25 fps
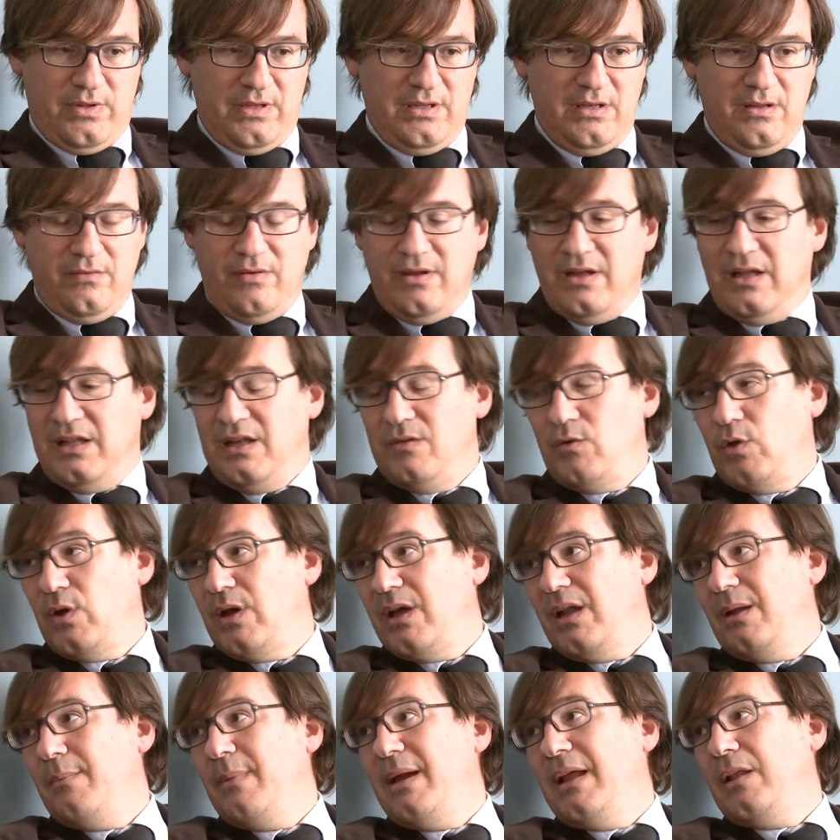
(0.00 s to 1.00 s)
significativo
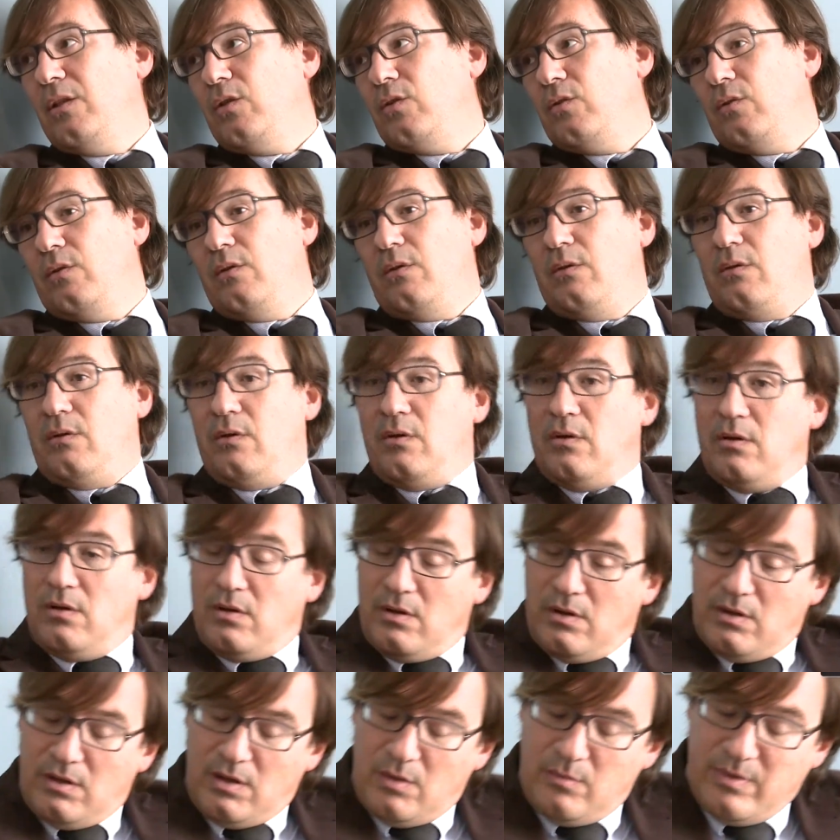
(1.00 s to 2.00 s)
incremento
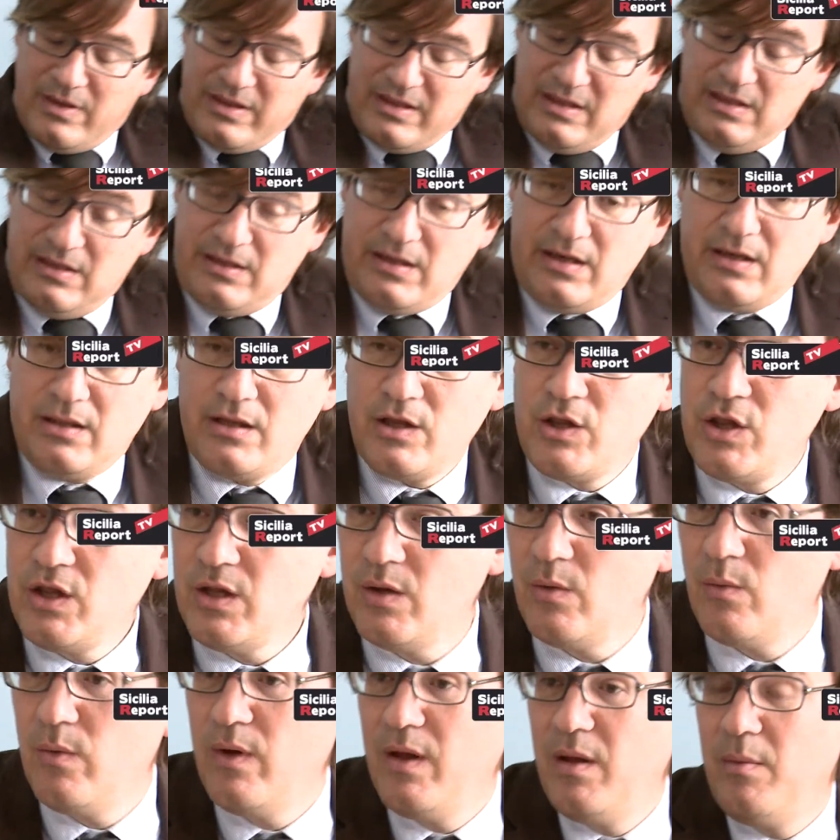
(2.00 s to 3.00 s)
eh, di quasi il
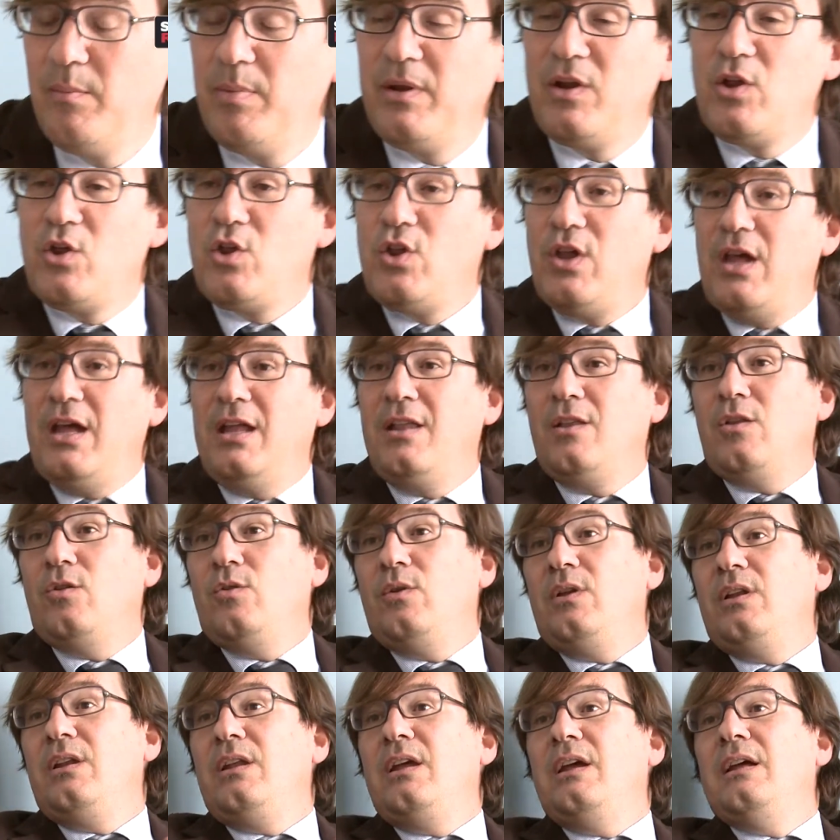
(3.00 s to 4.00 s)

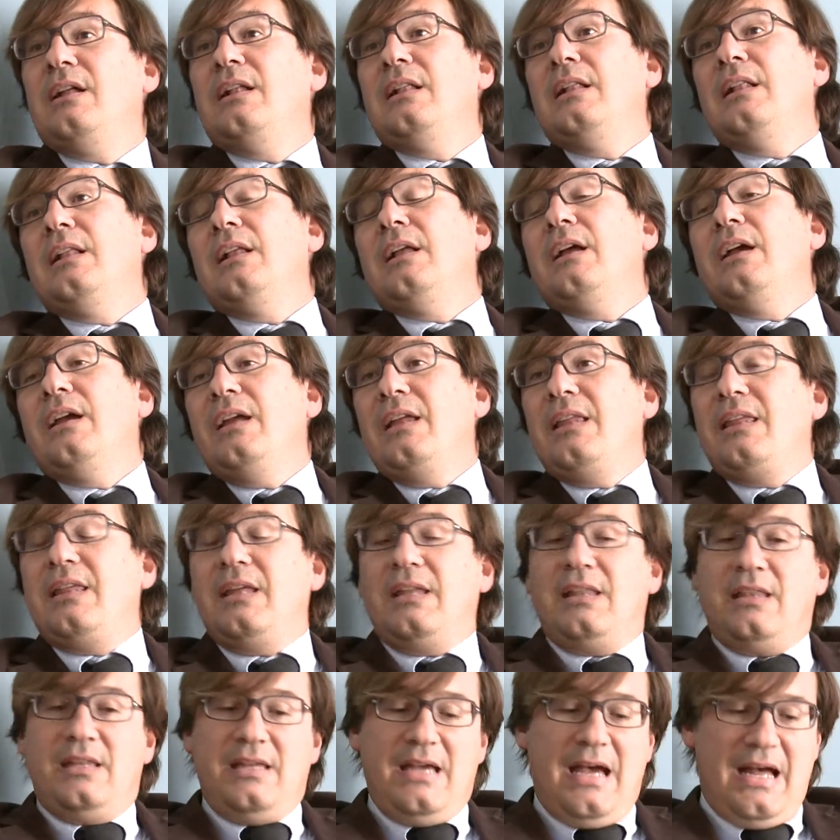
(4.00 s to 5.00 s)
35% in, in
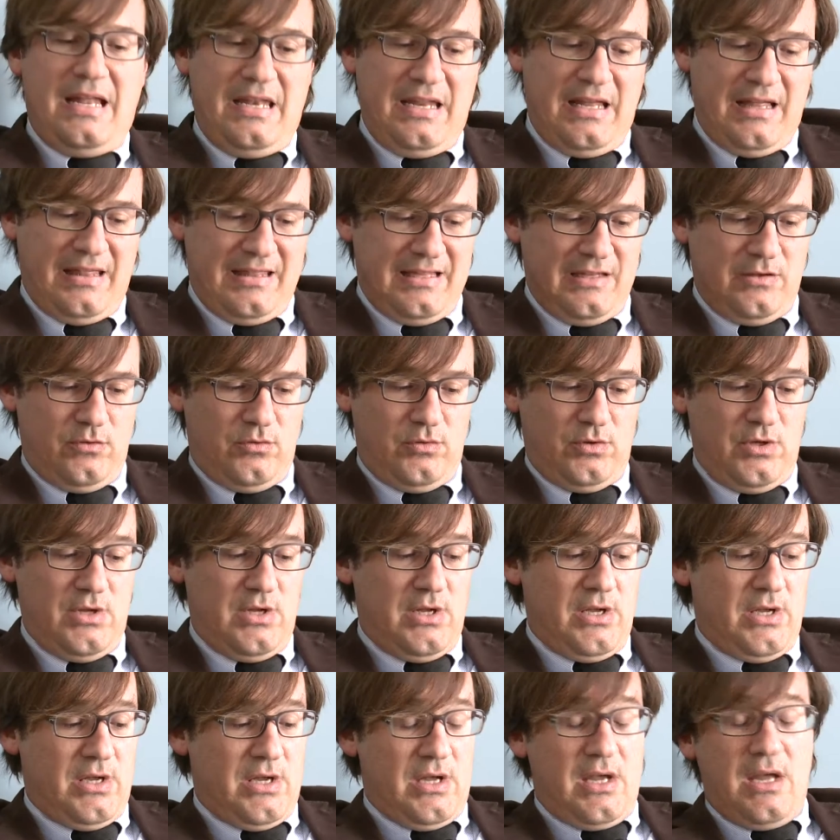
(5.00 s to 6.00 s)
sette anni, che è stato
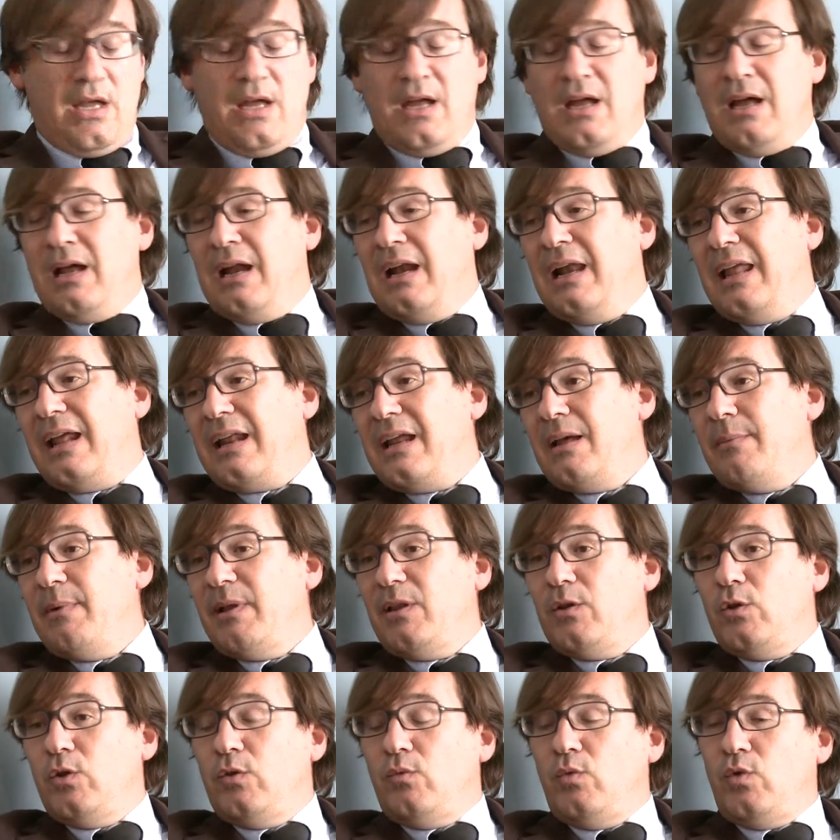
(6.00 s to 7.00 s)

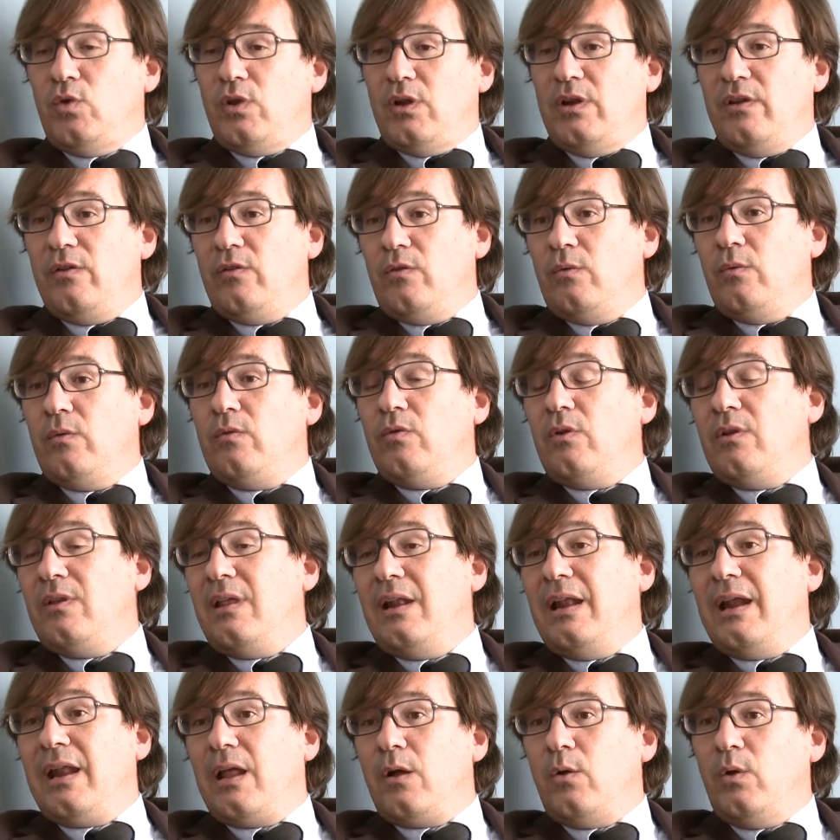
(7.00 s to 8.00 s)
largamente dovuto all'istituzione
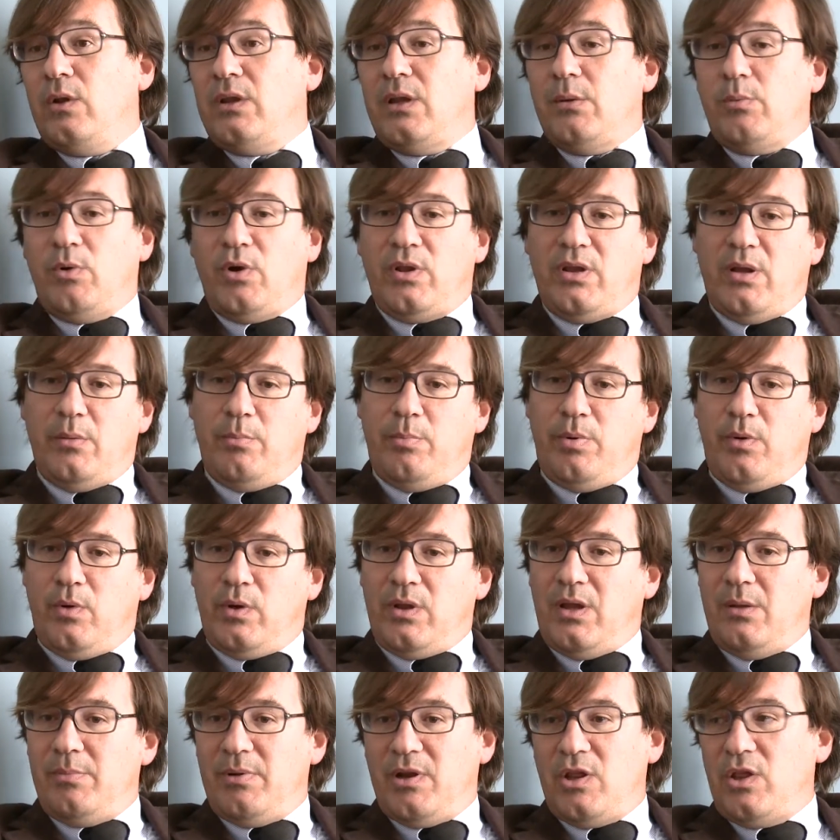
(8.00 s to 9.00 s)
della raccolta porta a
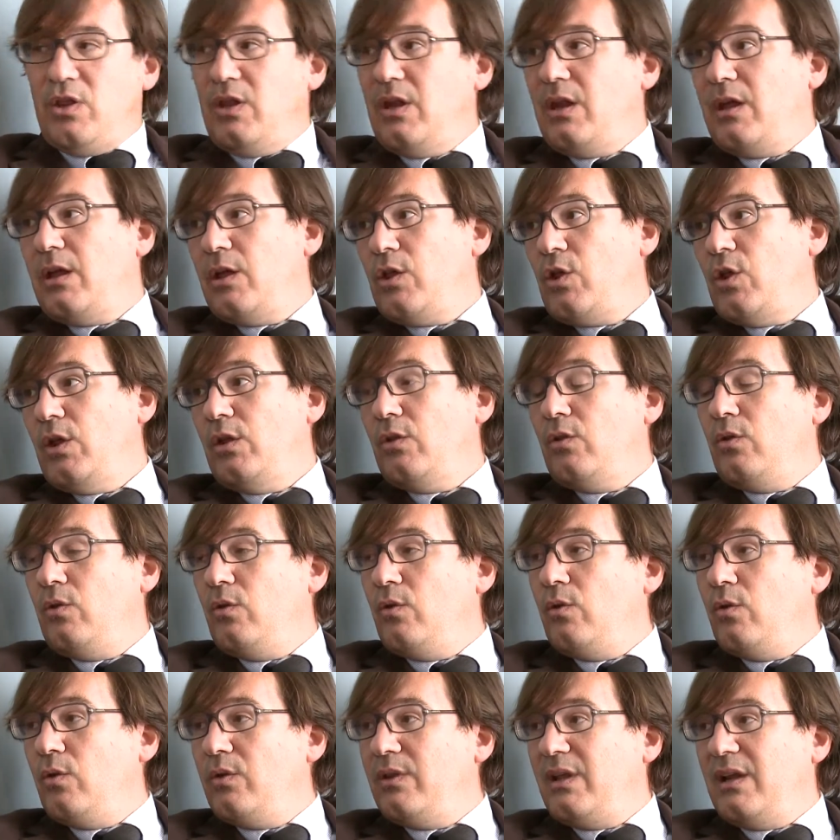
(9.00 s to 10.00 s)
porta per circa
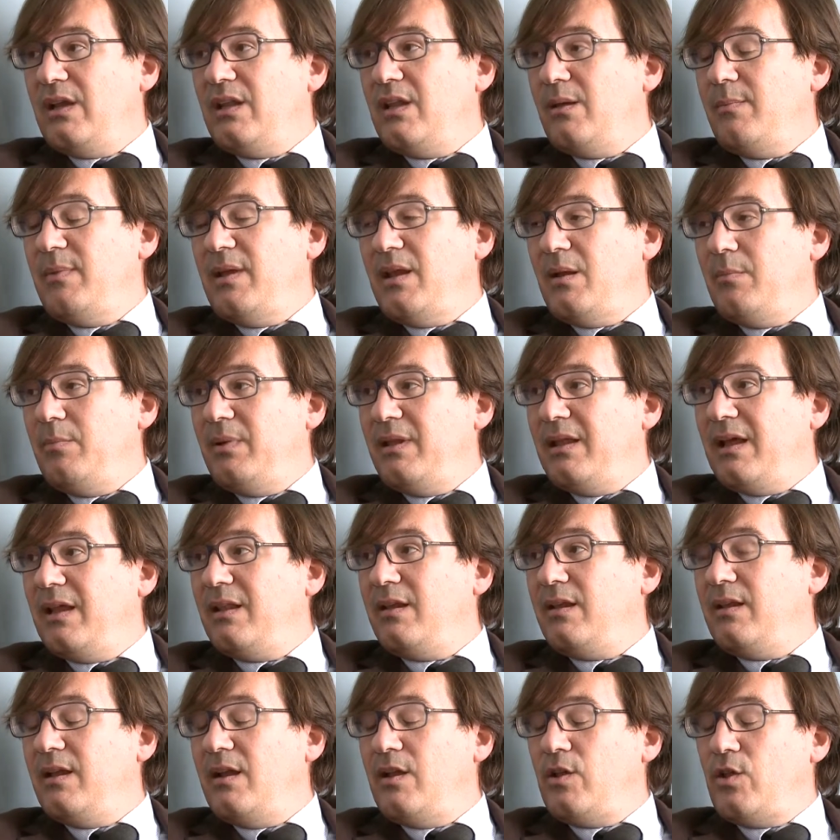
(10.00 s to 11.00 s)
130.000
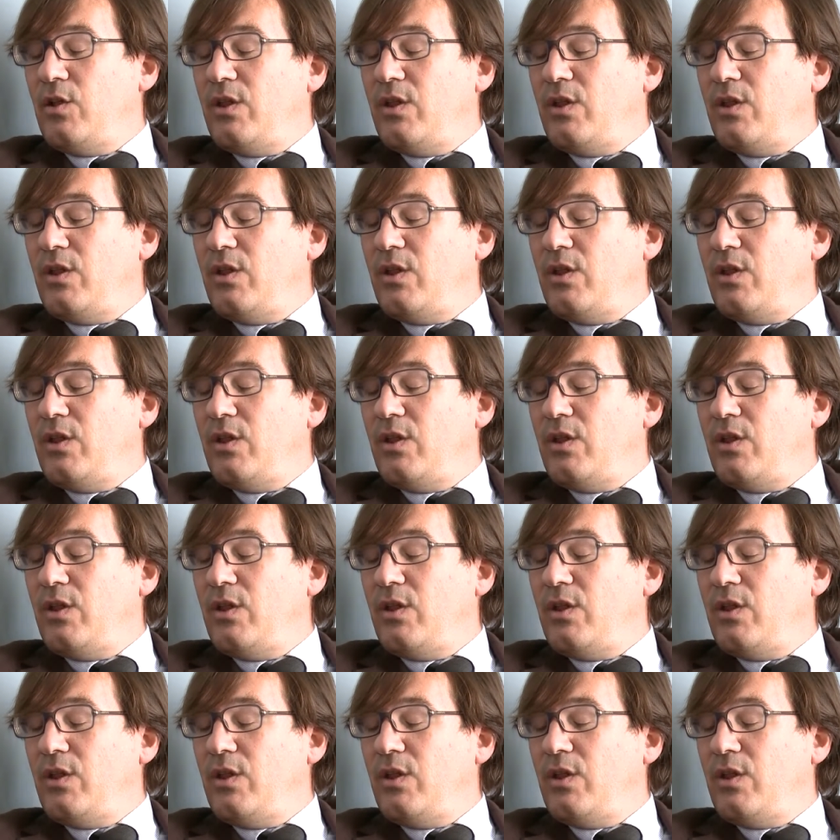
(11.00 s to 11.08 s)
abitanti della